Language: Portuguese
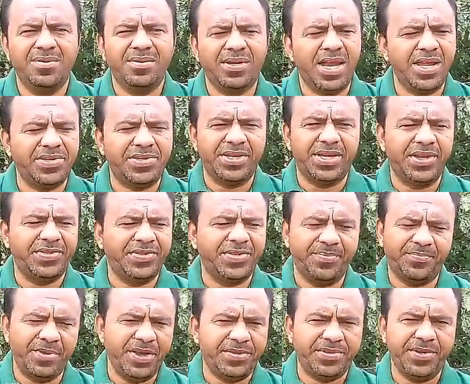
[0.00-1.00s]
Quer dizer que essa,
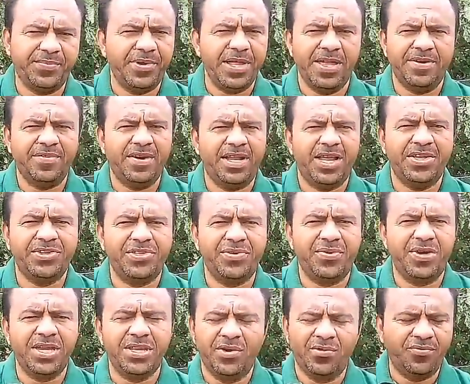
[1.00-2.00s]
essa
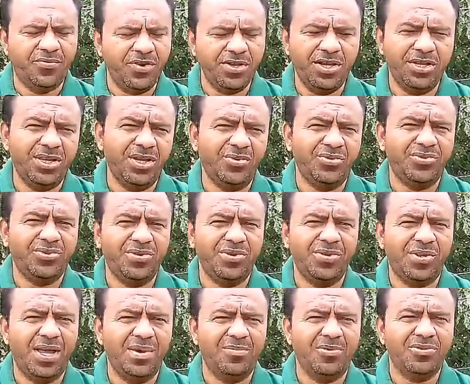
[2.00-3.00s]
revelação aí não foi de Deus,
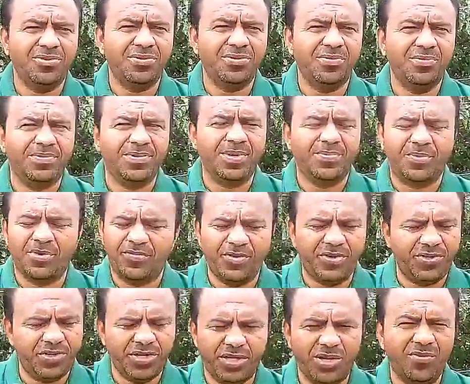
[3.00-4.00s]
tá, irmãos? Essa
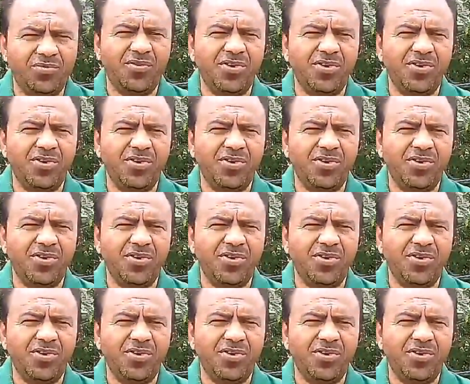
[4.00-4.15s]
profecia não